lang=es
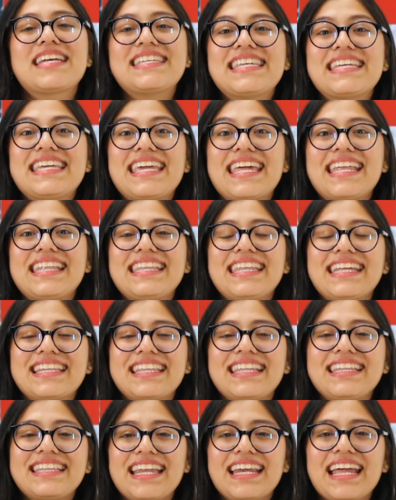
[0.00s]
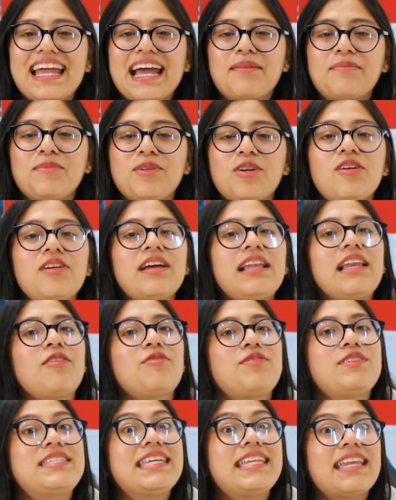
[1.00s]
se quieren ir de intercambio, la
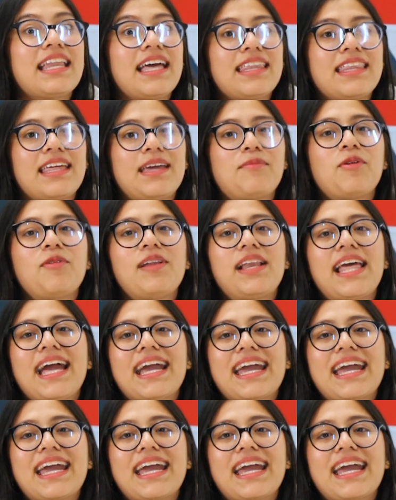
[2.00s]
oficina de movilidad